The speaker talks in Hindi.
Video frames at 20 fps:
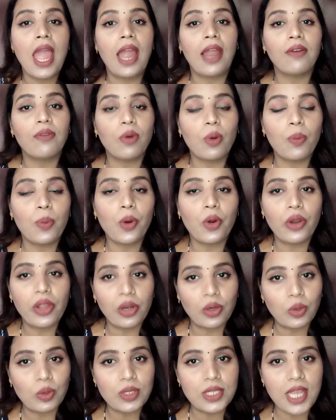एंड वो
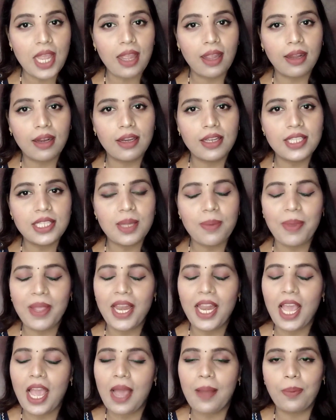प्रोडक्ट को शेयर करने से
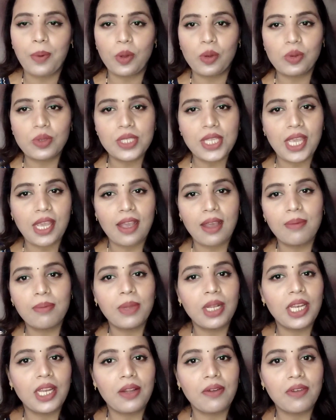पहले आप लोगों से एक
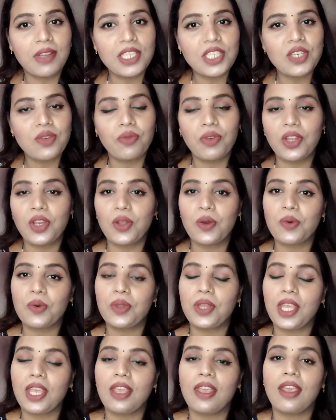हम्बल रिक्वेस्ट वीडियो
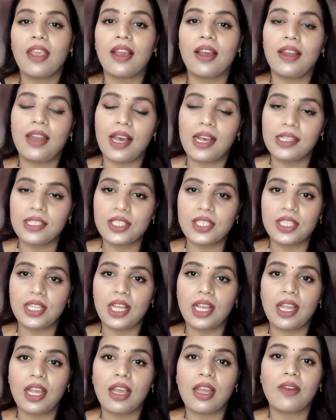को देखिएगा लास्ट
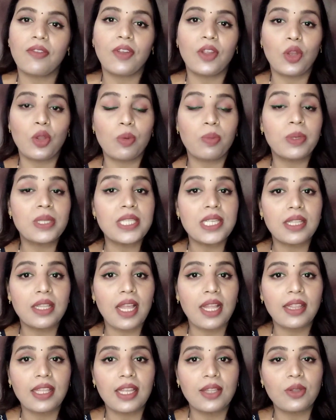तक अगर वीडियो
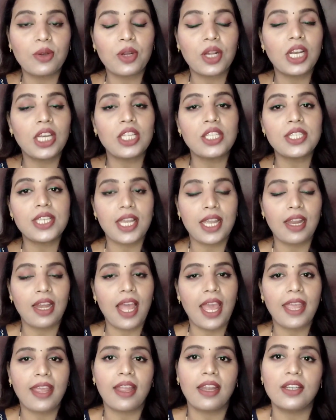पसंद आता है तो कर दीजिएगा
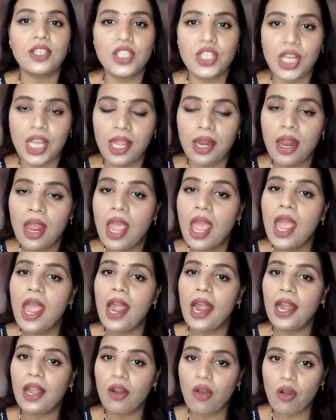लाइक एंड शेयर
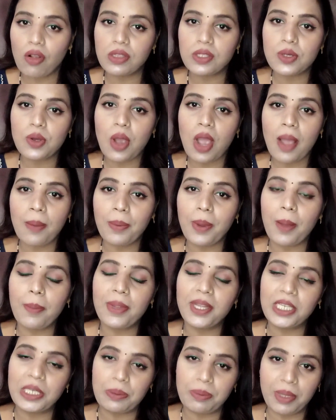एंड ऑल्सो आप
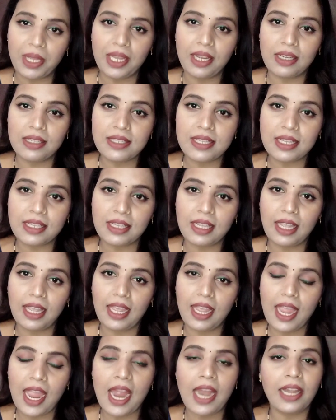कमेंट भी कर सकते
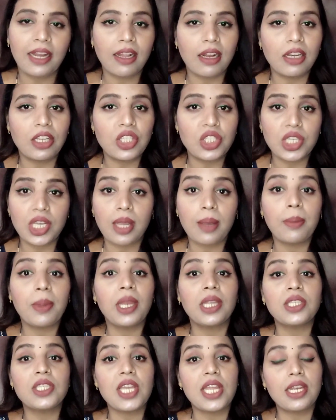हैं एंड कर लीजिएगा
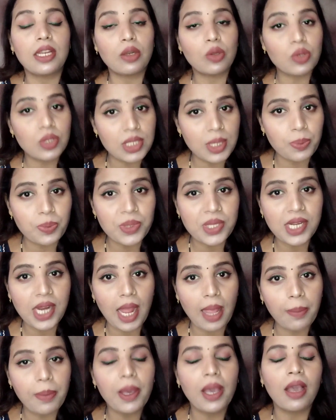मेरे चैनल को
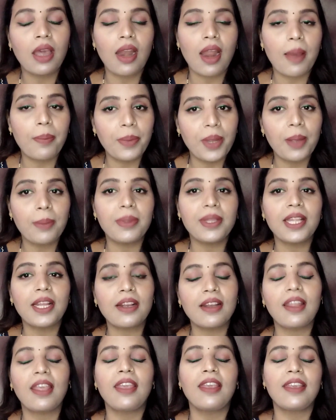सब्सक्राइब अगर आपने अभी
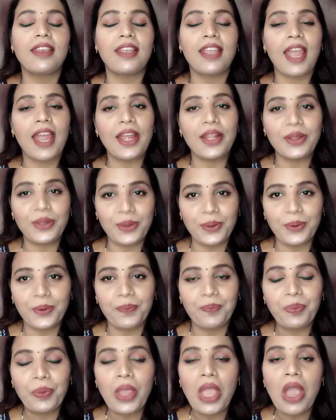तक नहीं किया है
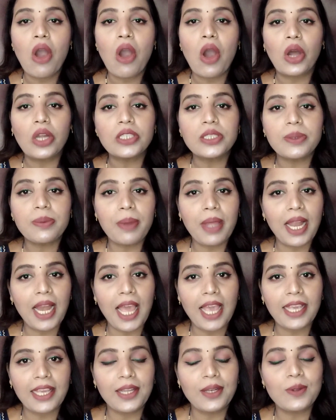तो और जो बेल
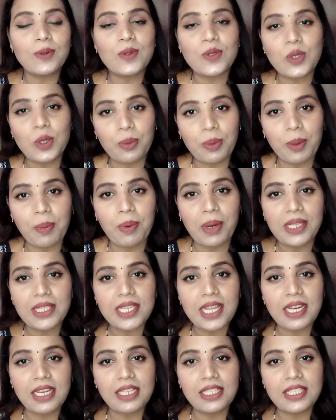आइकन है उसको भी
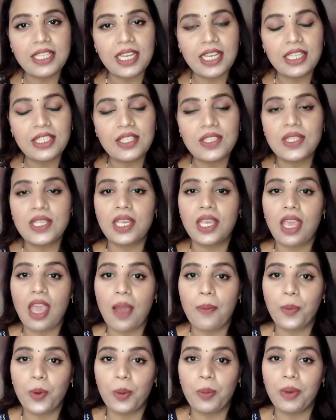प्रेस कर लीजिएगा जिससे कि
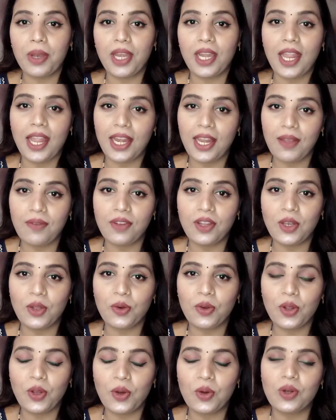आपको मेरे नए नए
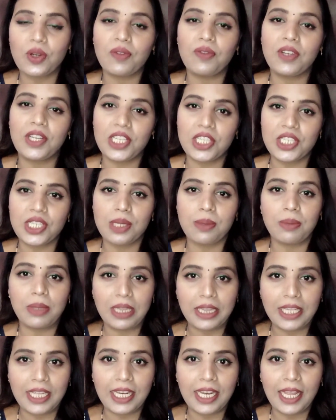वीडियो की नोटिफिकेशन
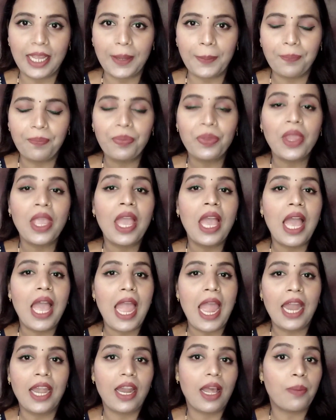मिलते रहें
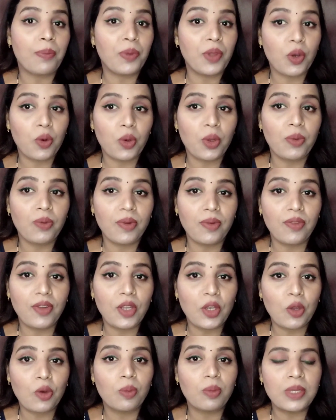एंड आपसे कोई भी
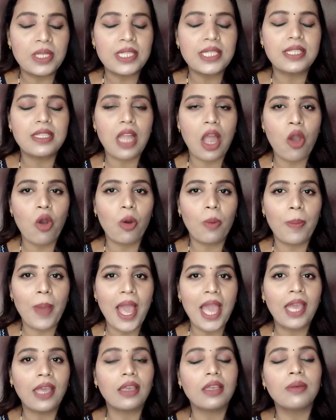वीडियो मिस ना हो
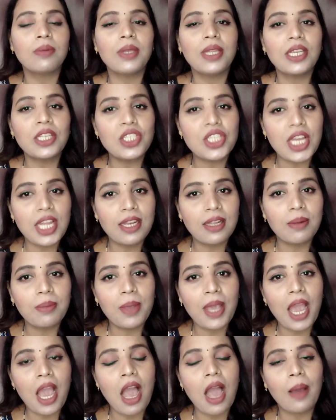पाए मेरे चैनल
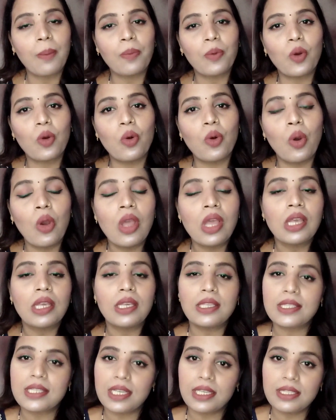में आपको
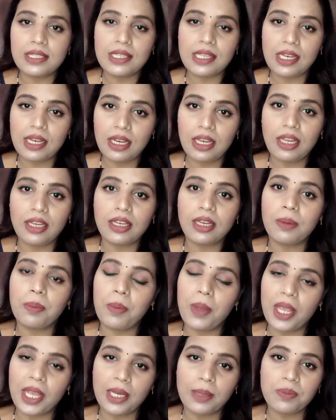स्किन से रिलेटेड
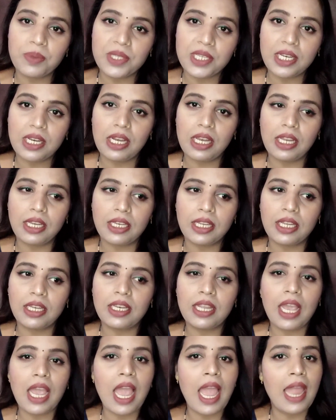मेकअप से
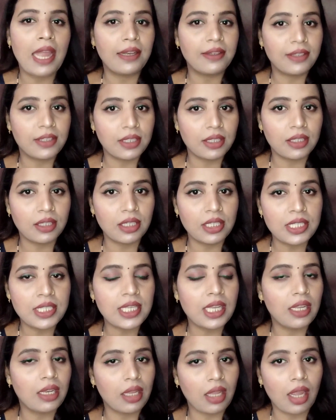रिलेटेड एंड
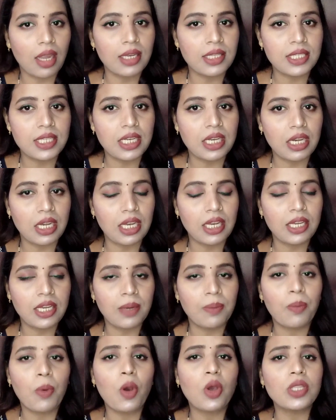स्किन केयर से
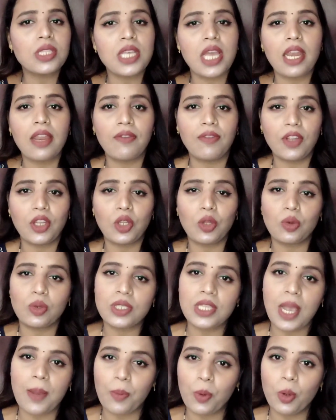रिलेटेड बहुत सारे
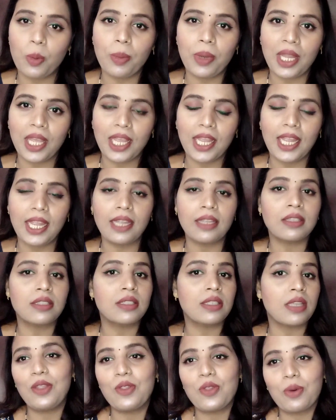वीडियोस आपको मिलेंगे
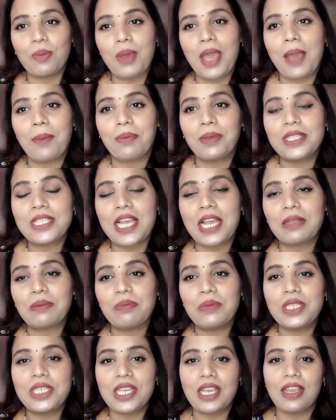एक्चुअली जो मैं आपके साथ
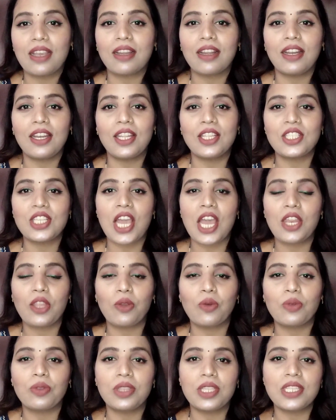में शेयर करने जा
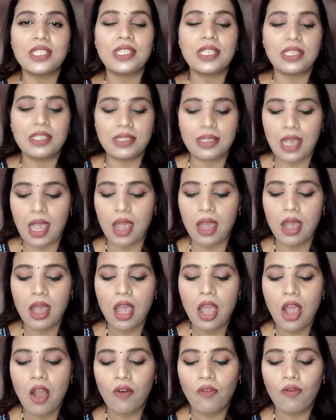रही हूँ दिस इज़ अ
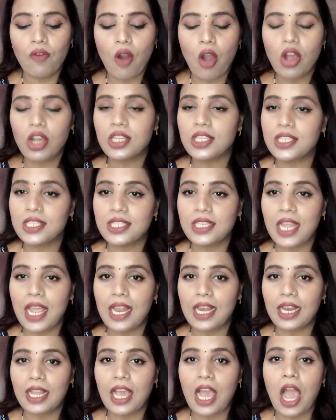फॉक्स
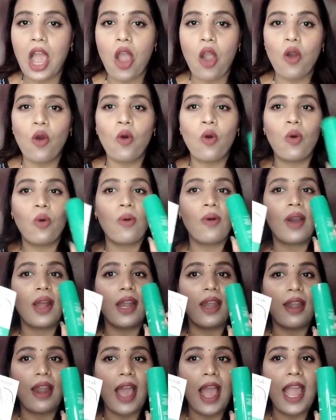टेल का
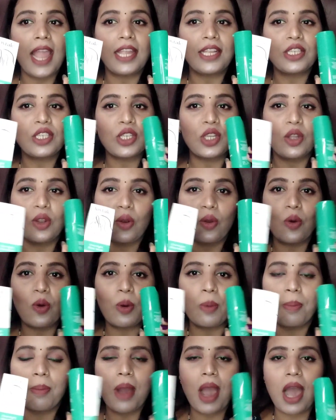ओवरनाइट
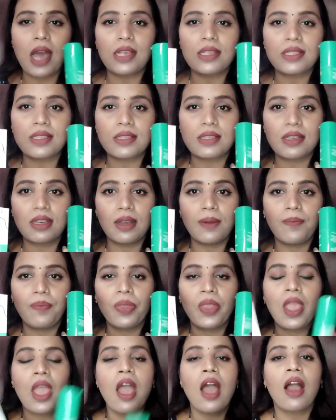ग्लो मास्क
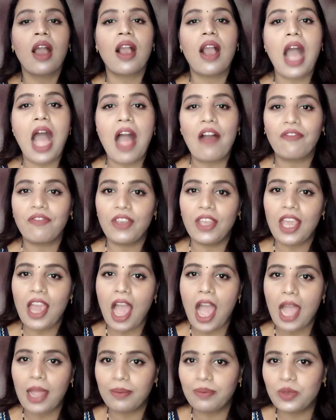काफ़ी
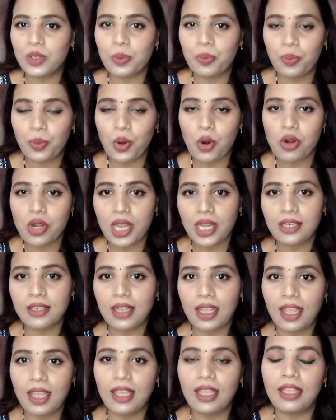हाइप्ड प्रोडक्ट है